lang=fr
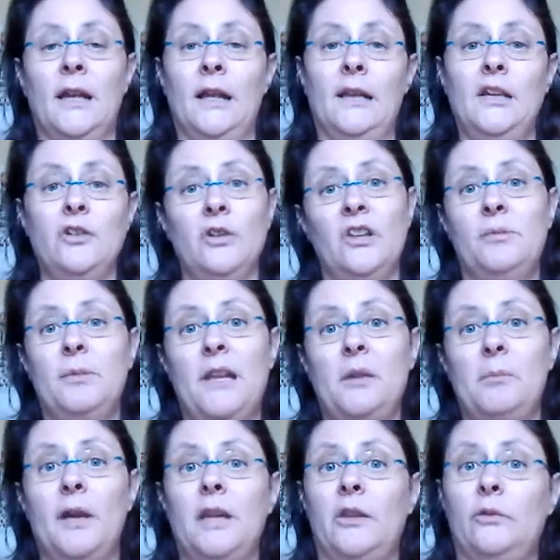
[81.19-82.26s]
Les gens qui ne se plaignent
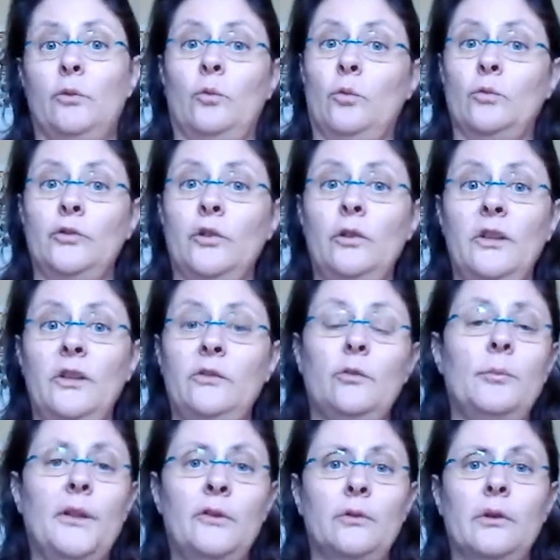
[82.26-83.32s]
pas, qui sont contents, ils ne sont
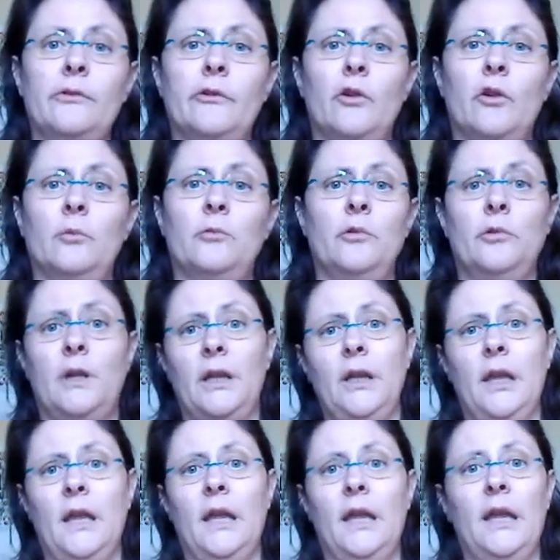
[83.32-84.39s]
pas sur les forums. Et
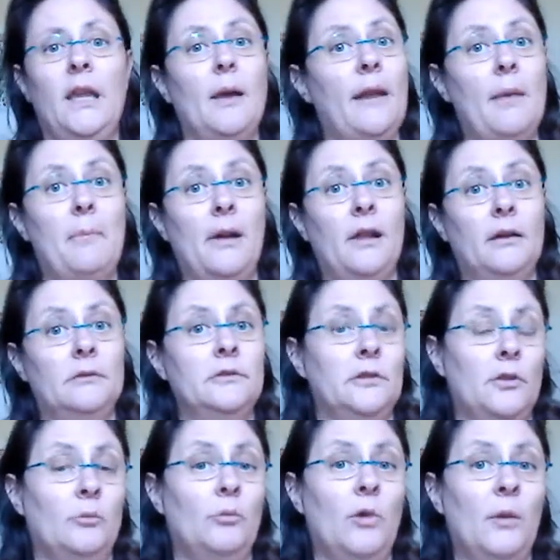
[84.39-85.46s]
il y en a plein,
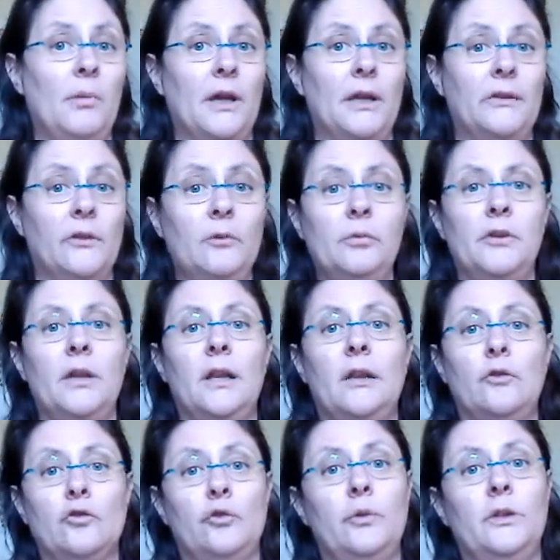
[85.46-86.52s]
comme moi par exemple.
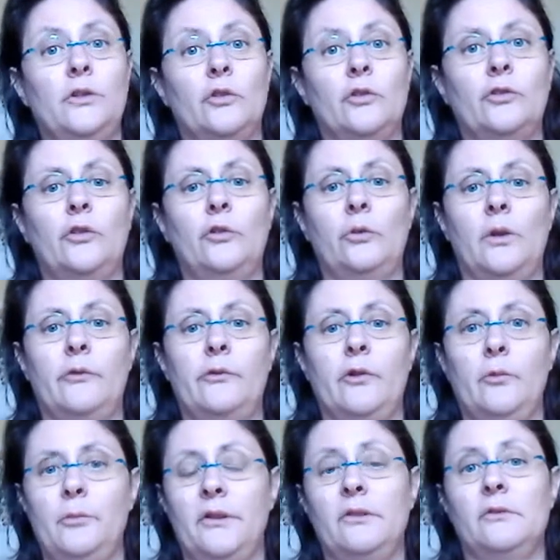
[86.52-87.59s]
Alors je suis de temps en temps sur les
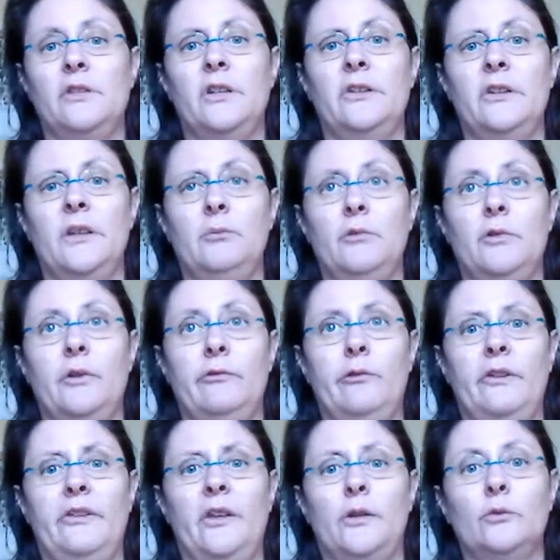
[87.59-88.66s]
forums parce que j'estime qu'il faut
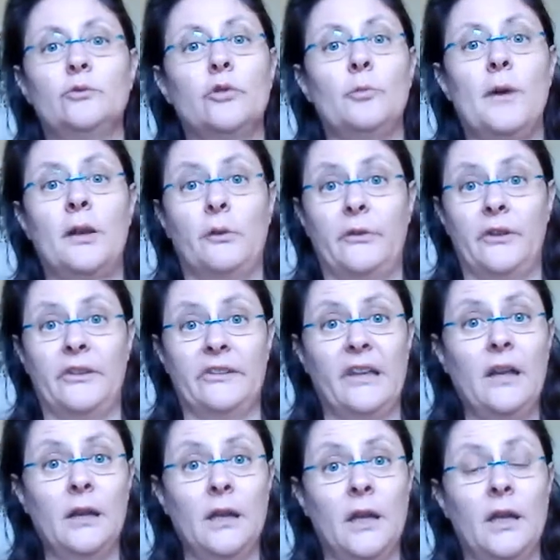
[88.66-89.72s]
essayer de contrebalancer
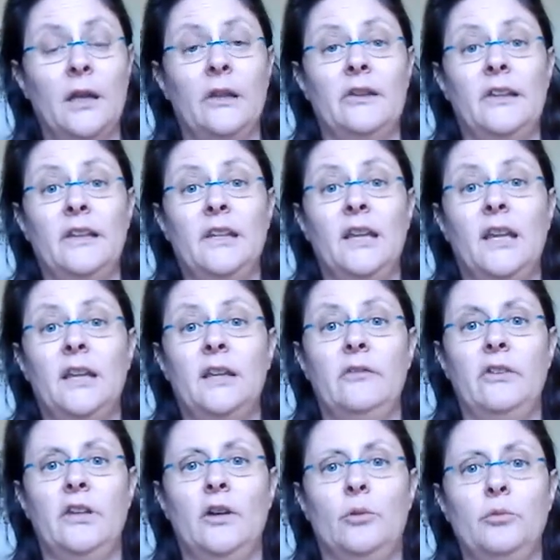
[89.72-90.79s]
ça, cette
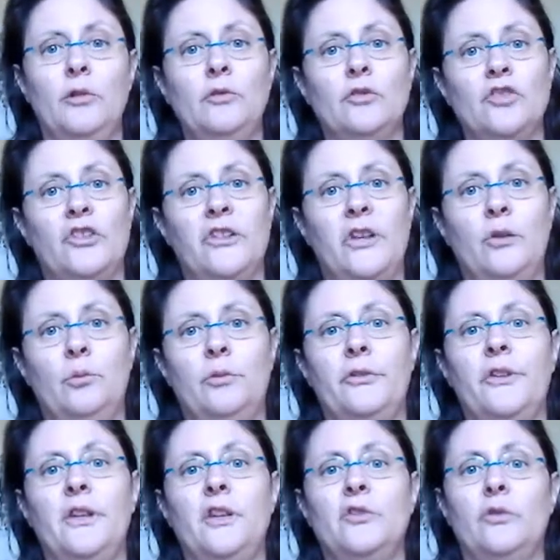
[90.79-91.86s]
négativité ambiante. Donc j'essaye de
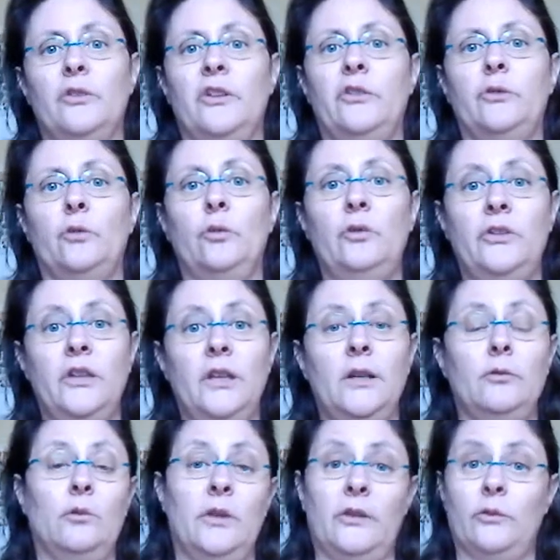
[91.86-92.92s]
poster des choses qui sont utiles
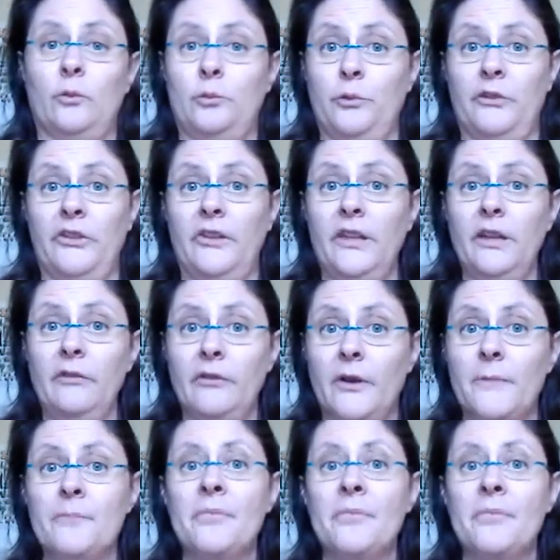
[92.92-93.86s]
ou qui sont positives.